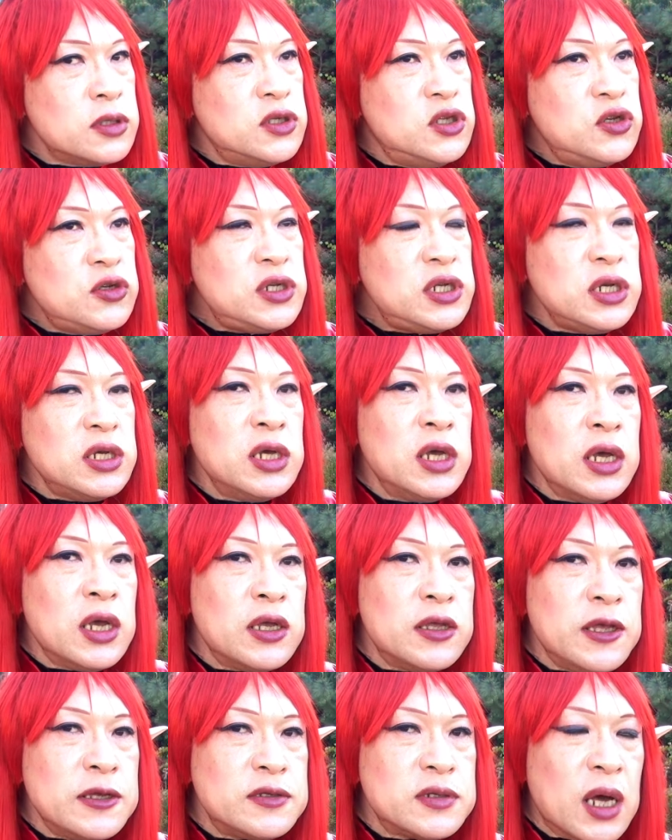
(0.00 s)
樹脂
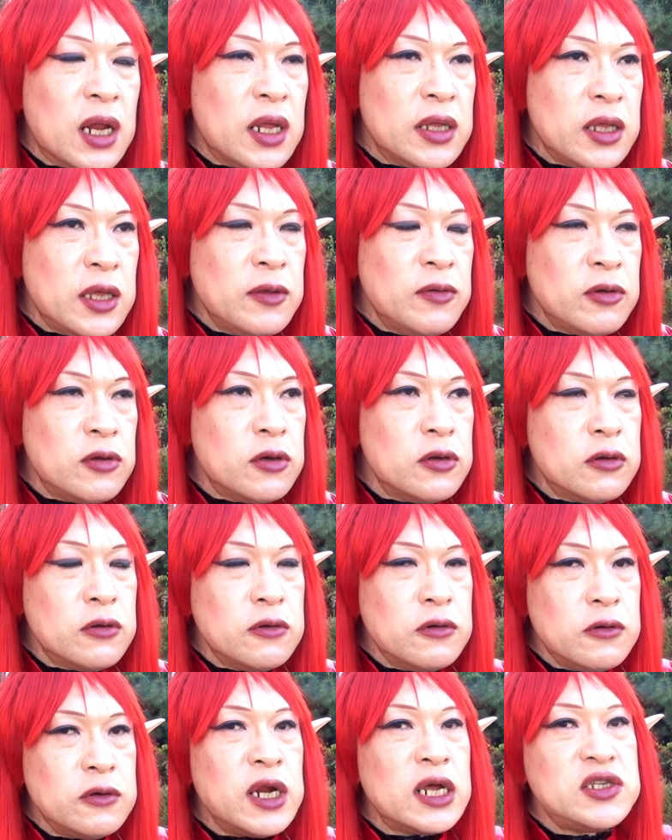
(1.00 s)
ですからね
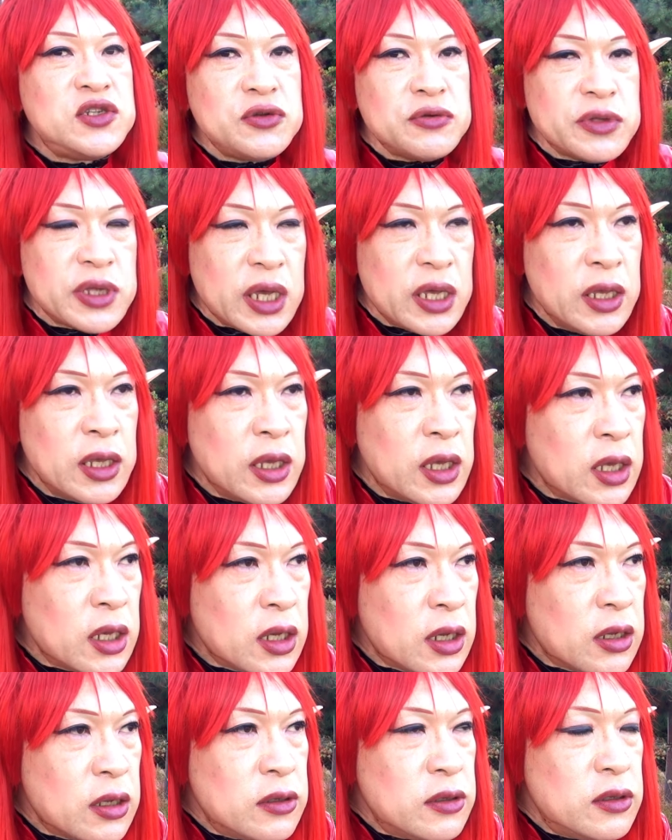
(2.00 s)
裏地のない
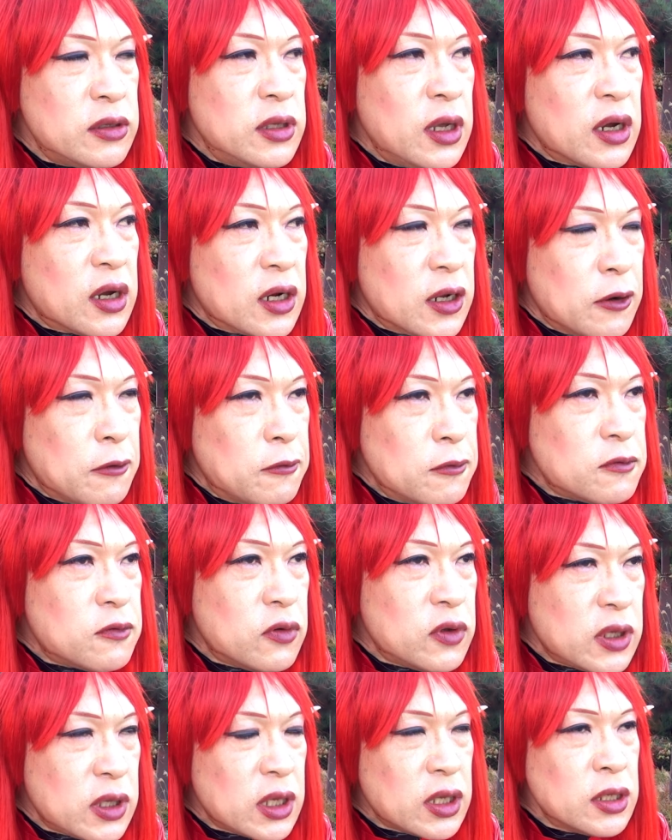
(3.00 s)
だから本
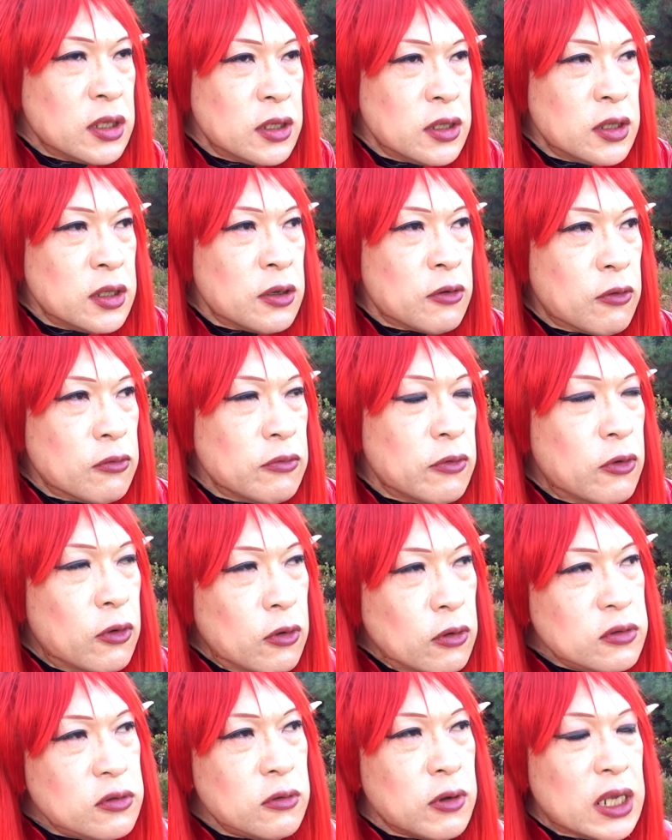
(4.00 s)
当にねこの
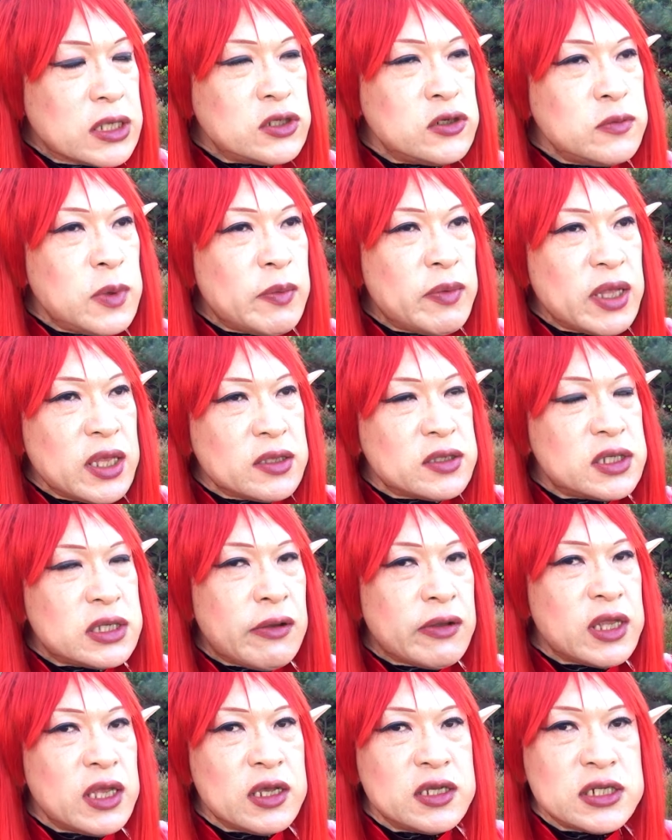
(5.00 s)
温度がそのままね伝
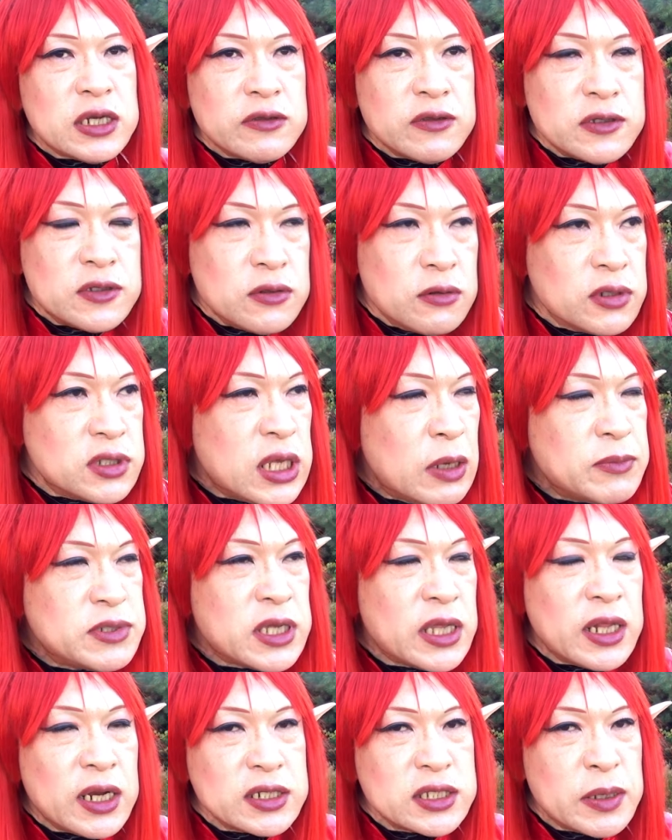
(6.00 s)
わってきちゃうんですよ寒
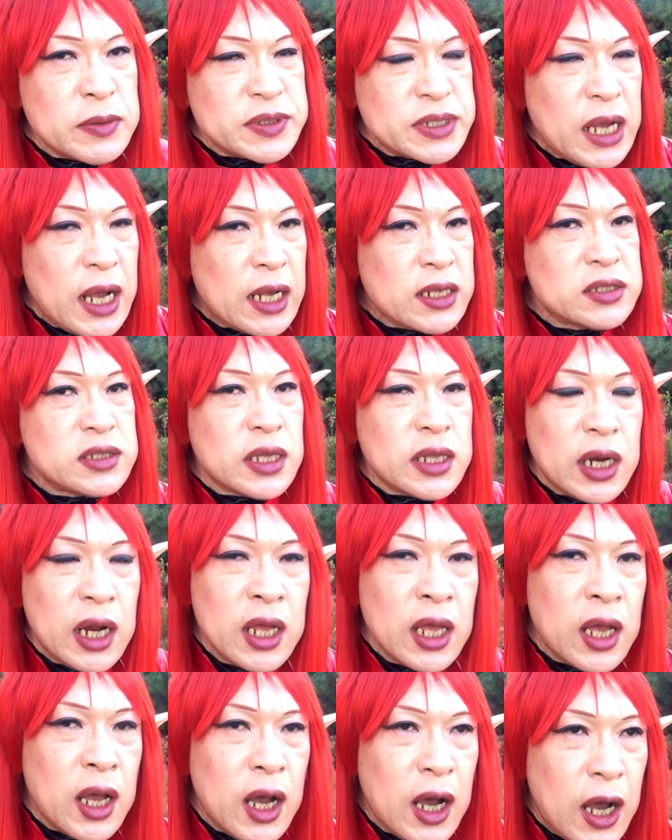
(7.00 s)
さなら寒さ暑さな
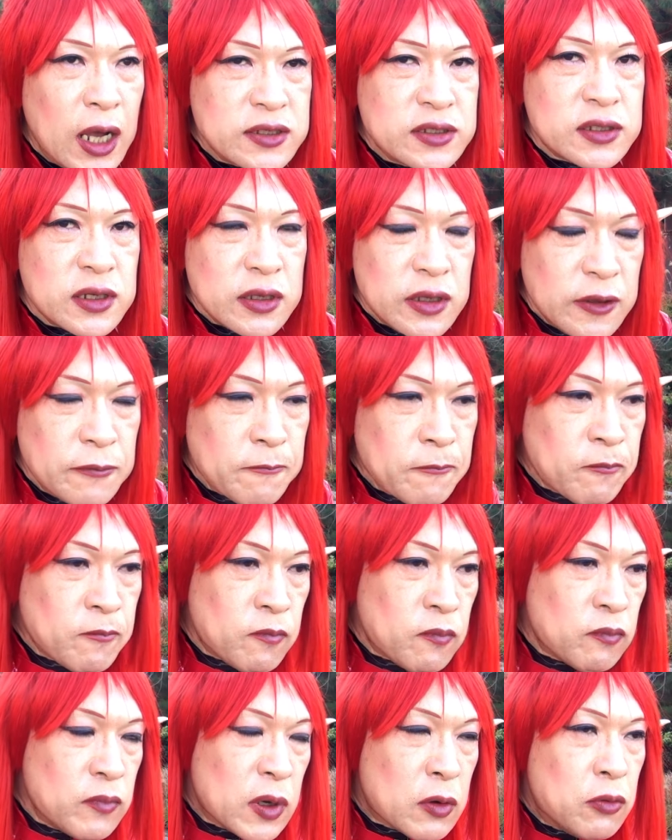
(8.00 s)
ら暑さね
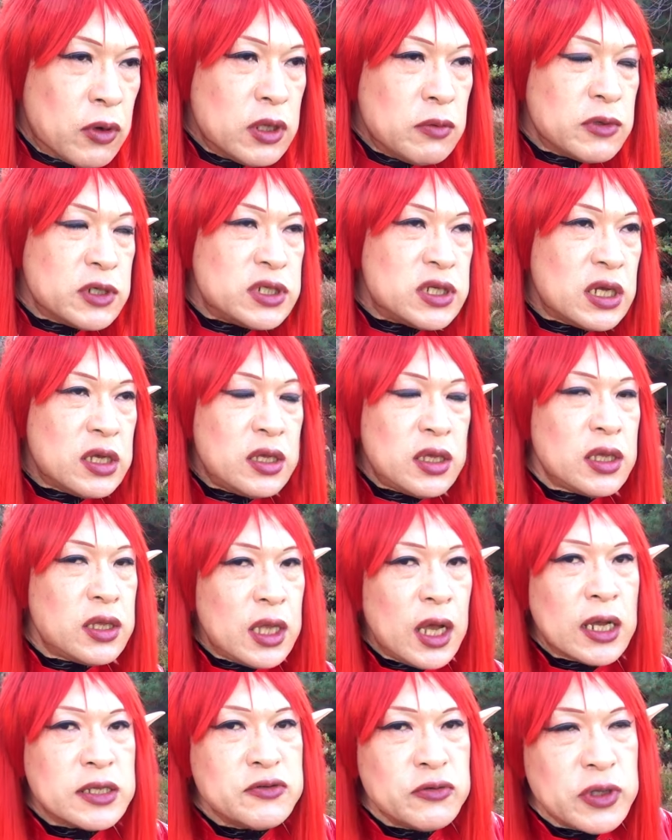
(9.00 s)
まあ、これでも下にね
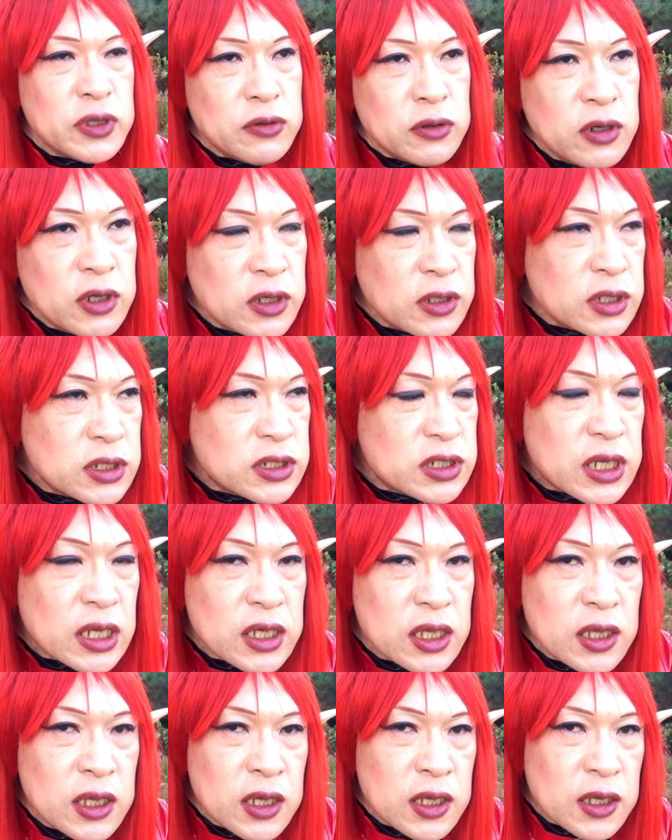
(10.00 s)
長袖の下
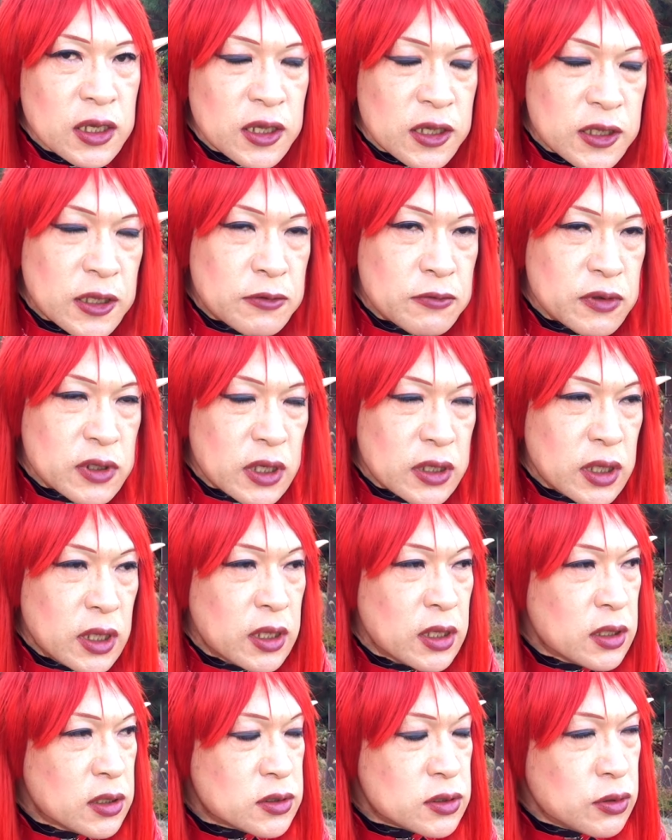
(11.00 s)
着着てるんでね
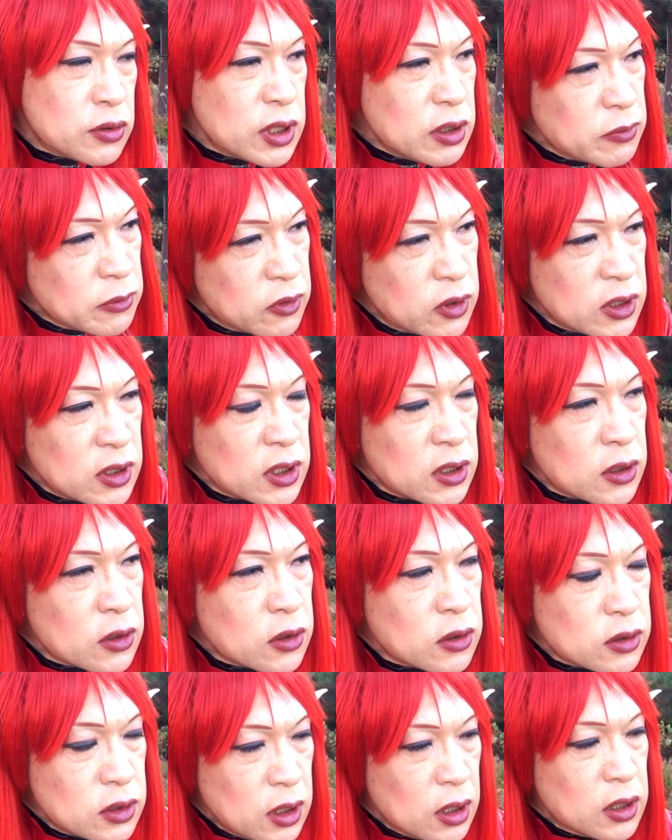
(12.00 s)
それでも
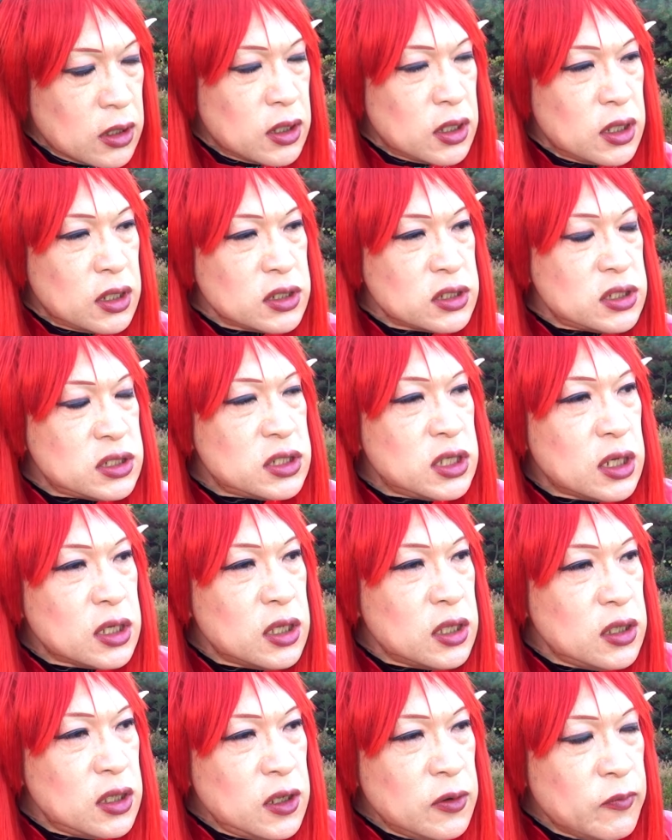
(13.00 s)
だから下
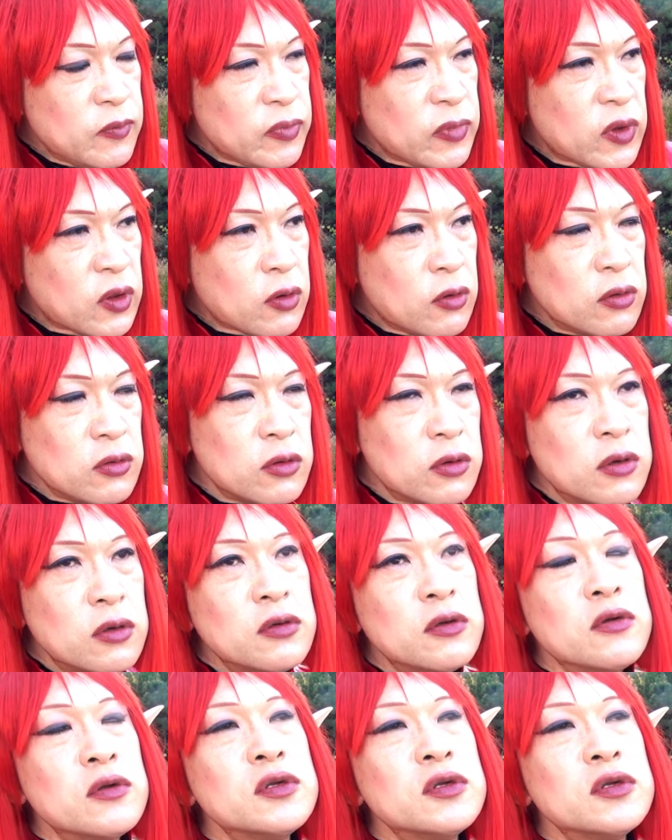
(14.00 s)
着にこの